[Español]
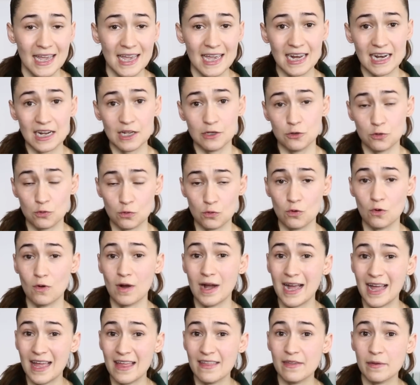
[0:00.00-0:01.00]
el ayuno
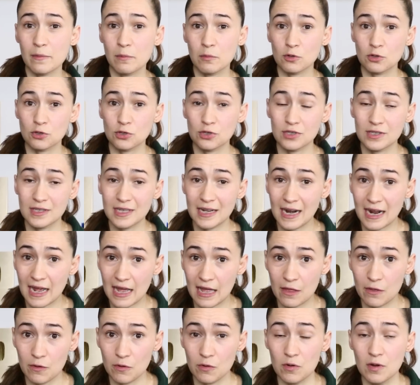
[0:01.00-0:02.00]
ha
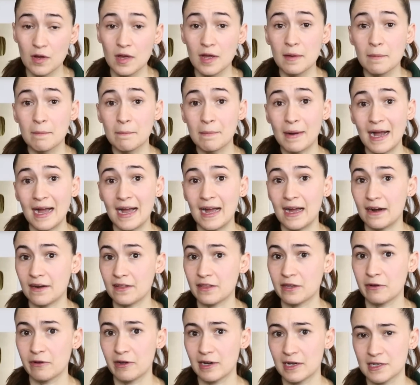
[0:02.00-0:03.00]
demostrado bajar
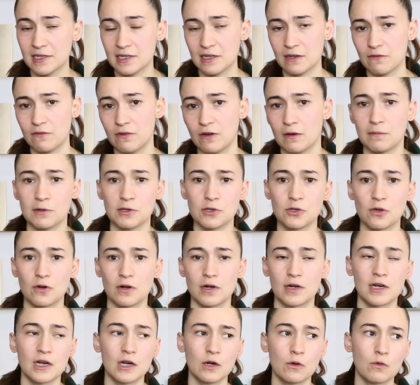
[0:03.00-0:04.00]
niveles de
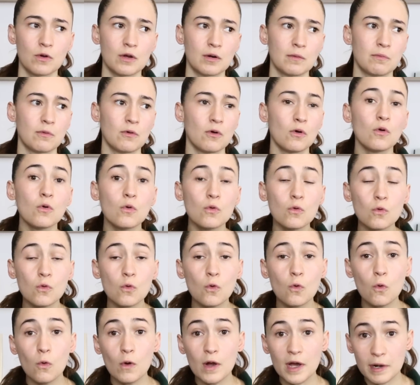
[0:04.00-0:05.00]
inflamación en el cuerpo. Un
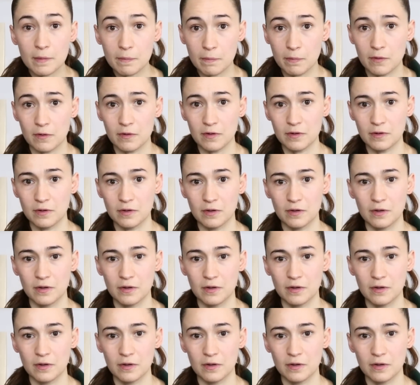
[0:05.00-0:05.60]
cuerpo